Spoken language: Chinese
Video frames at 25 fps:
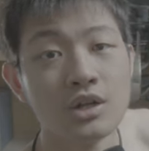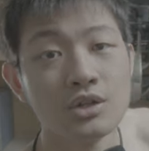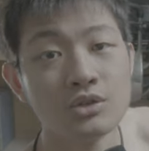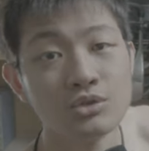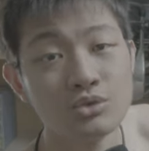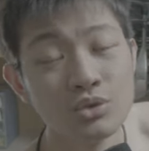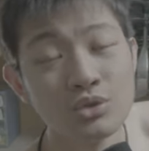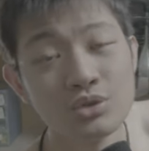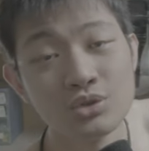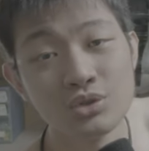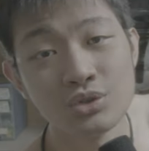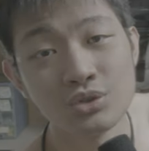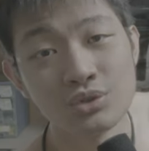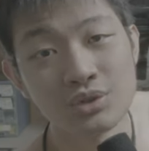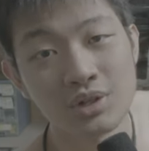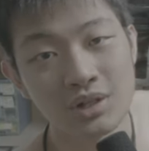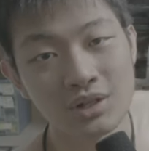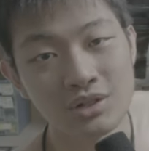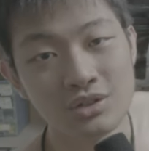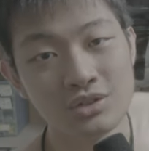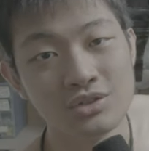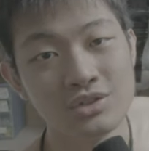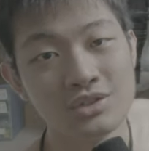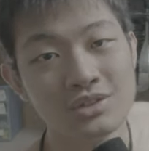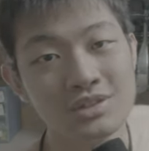最重要
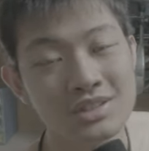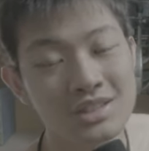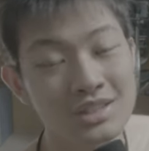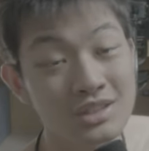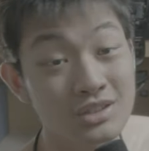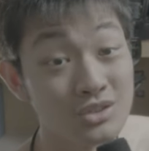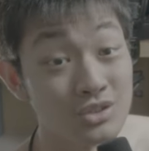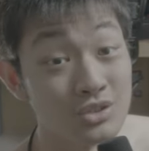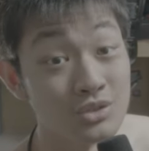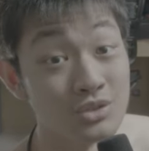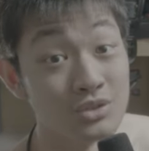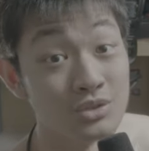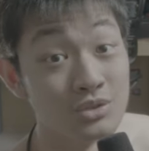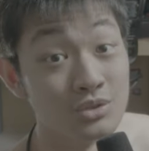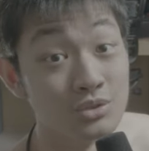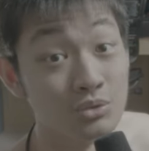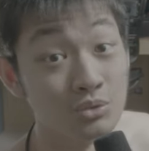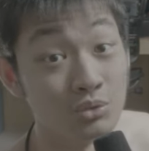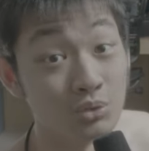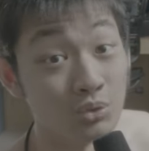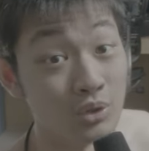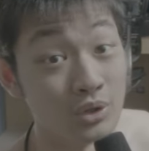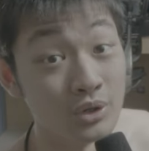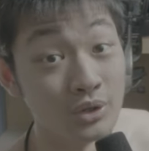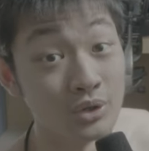的事情就是
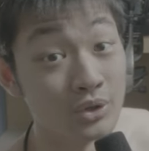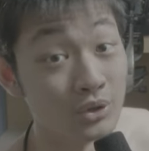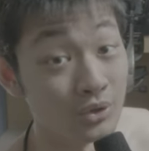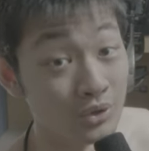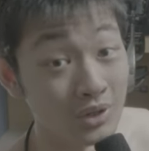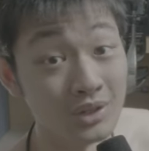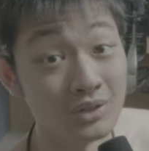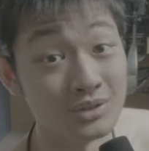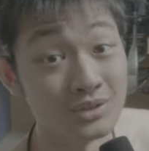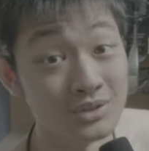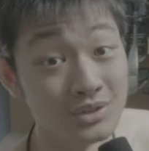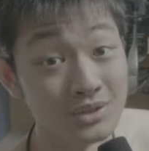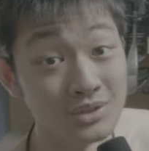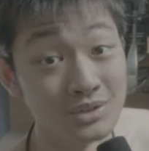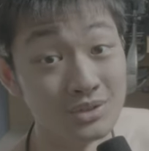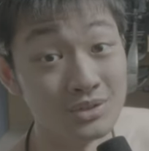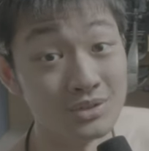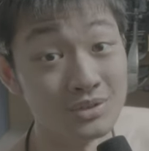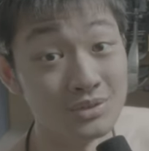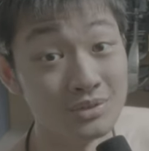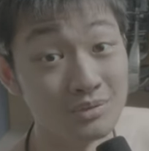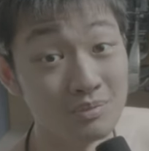我有要去。